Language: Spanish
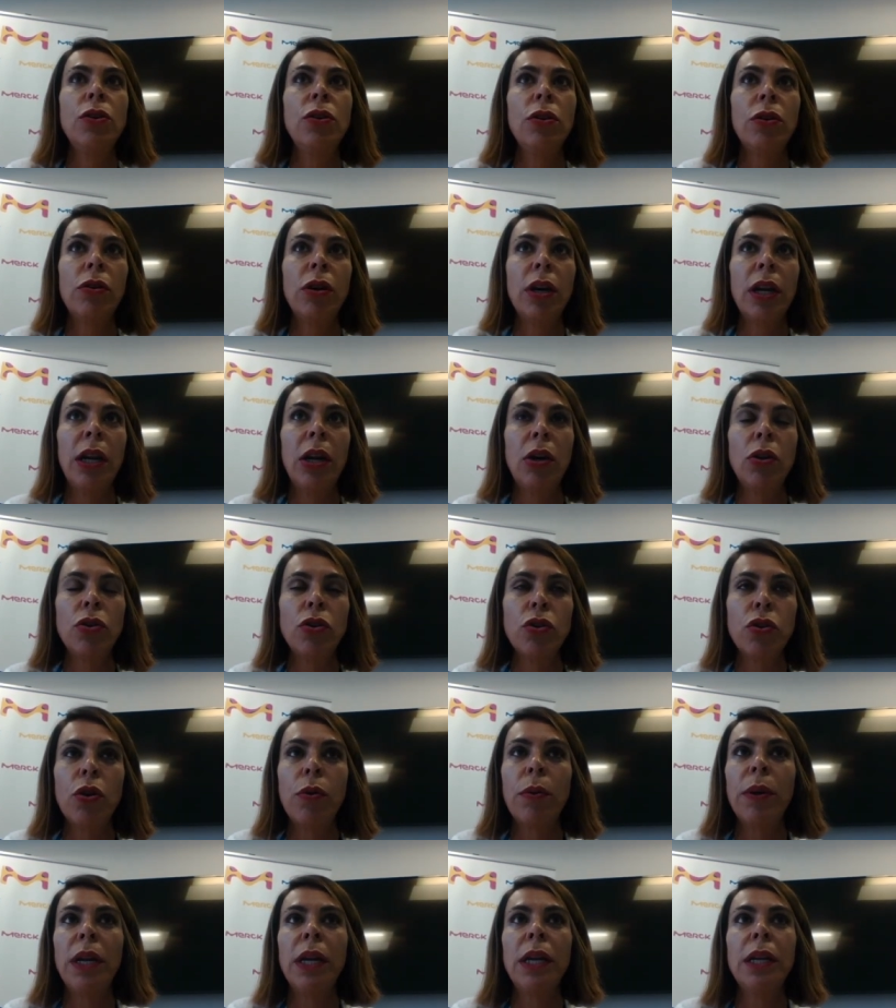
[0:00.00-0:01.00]
Yo creo que los
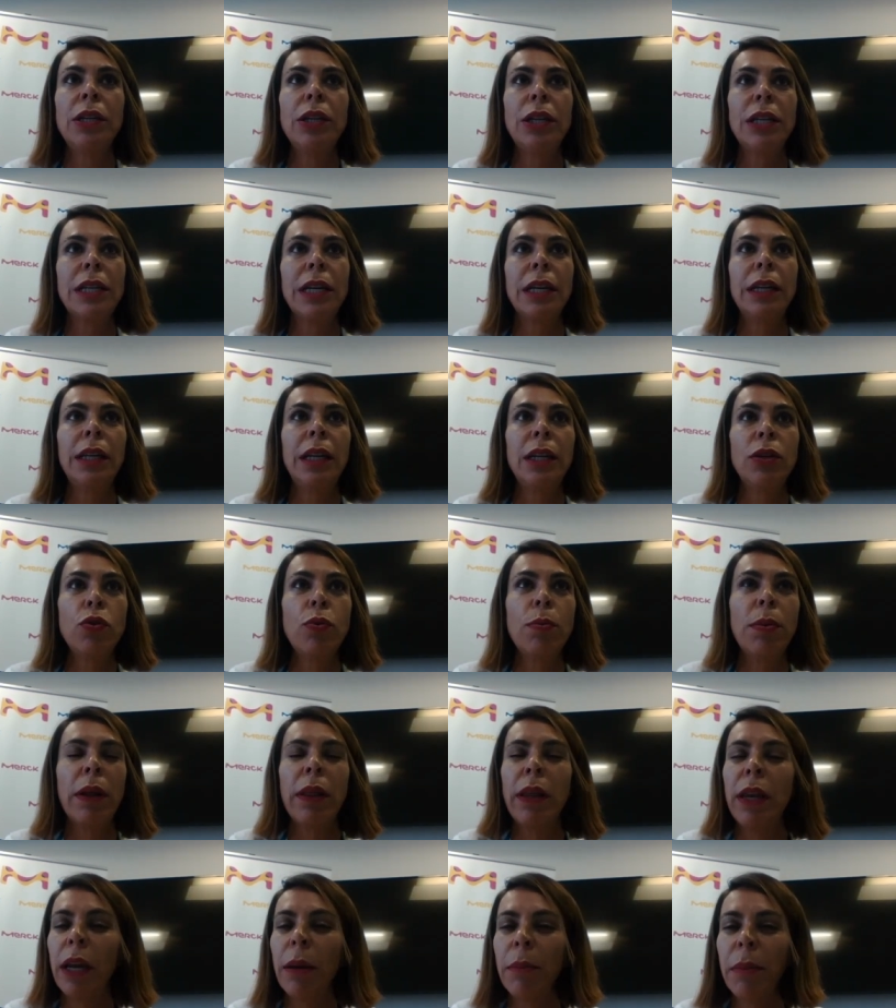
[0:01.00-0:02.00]
jóvenes es gente
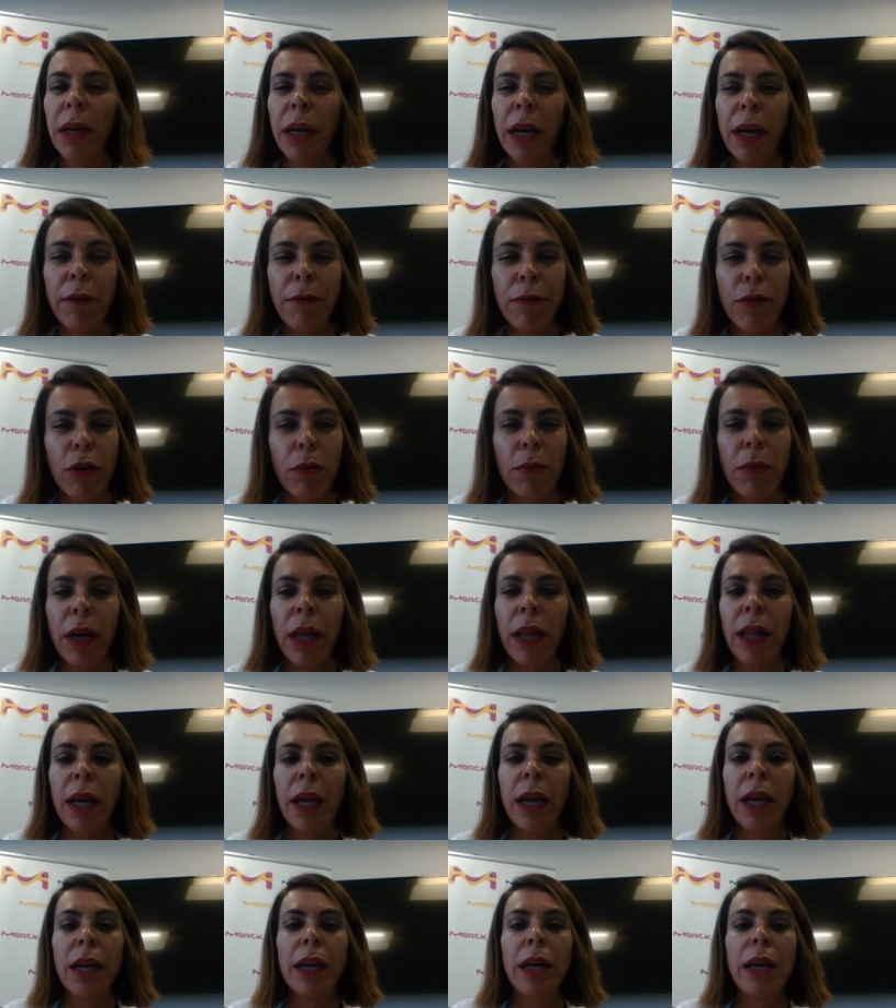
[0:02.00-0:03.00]
súper dinámica,
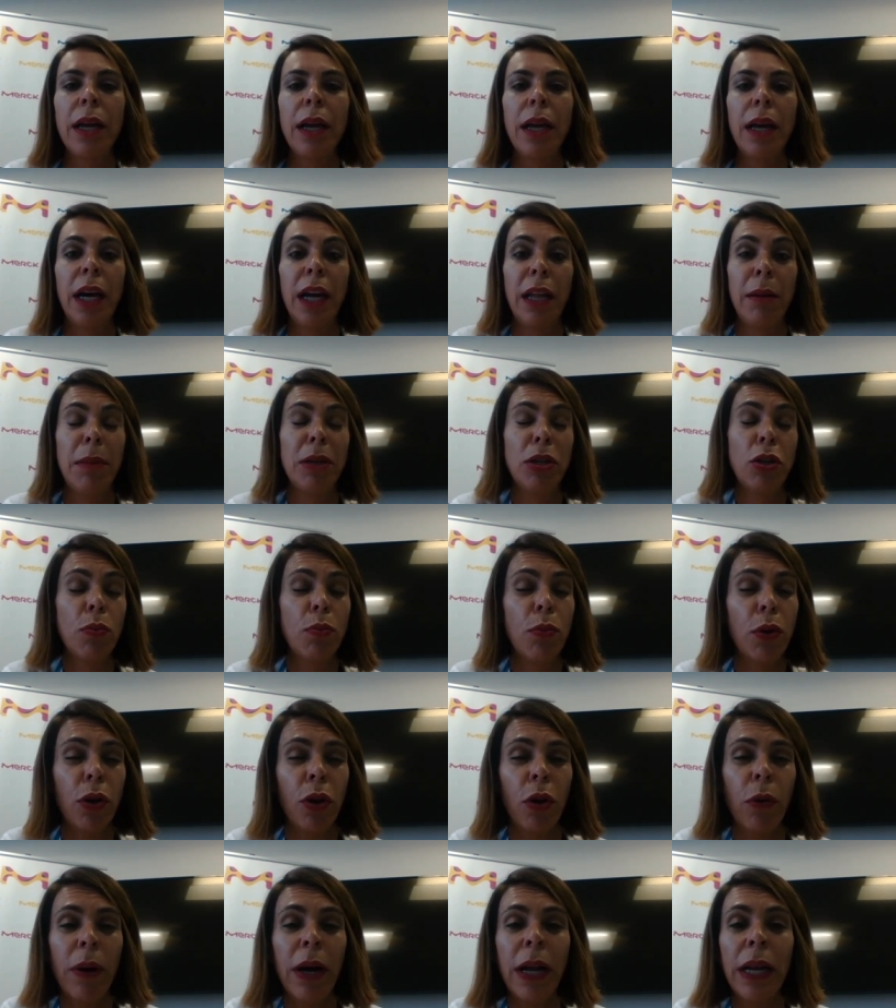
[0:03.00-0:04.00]
formada, además son muy
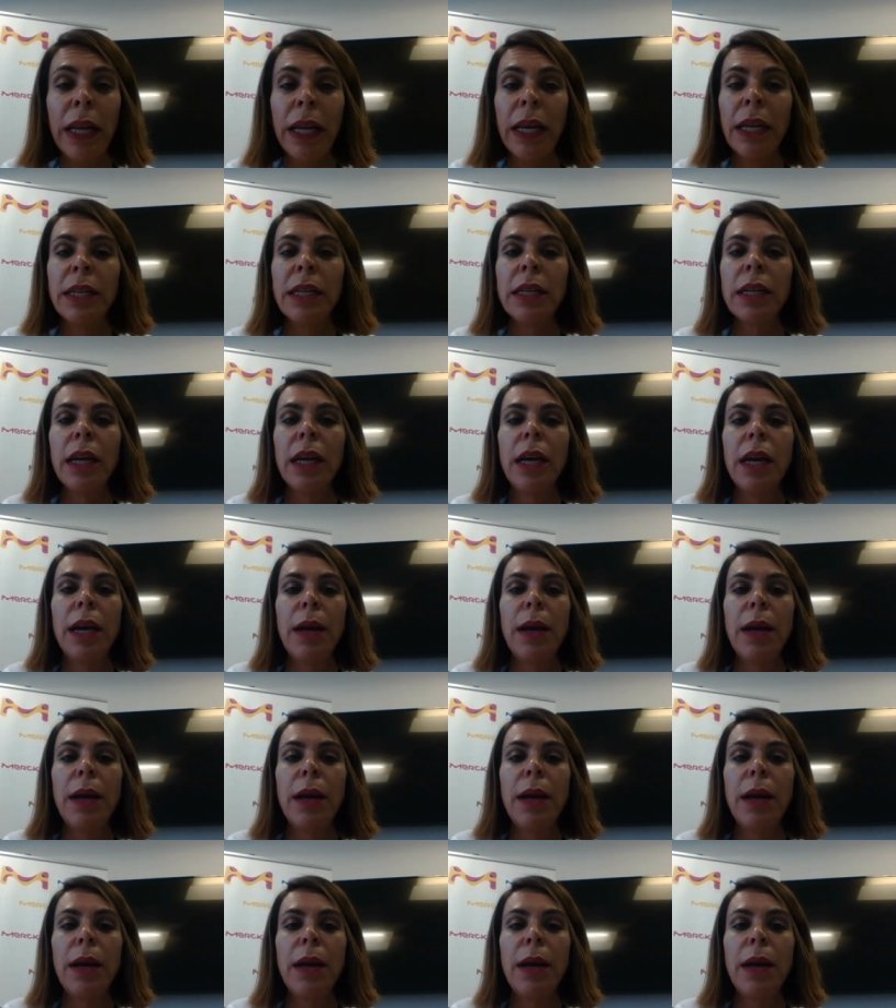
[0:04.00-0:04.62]
globales.